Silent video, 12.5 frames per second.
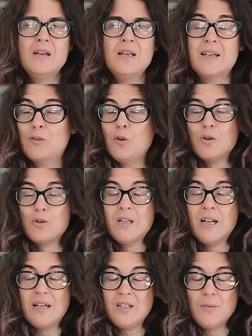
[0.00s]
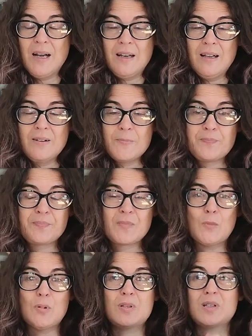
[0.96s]
y que todos le resbala.
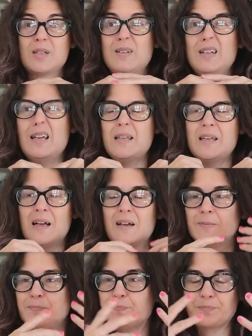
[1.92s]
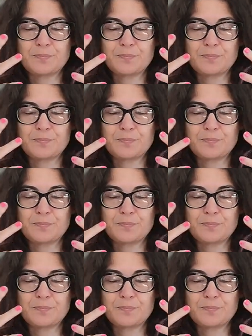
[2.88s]
pues ella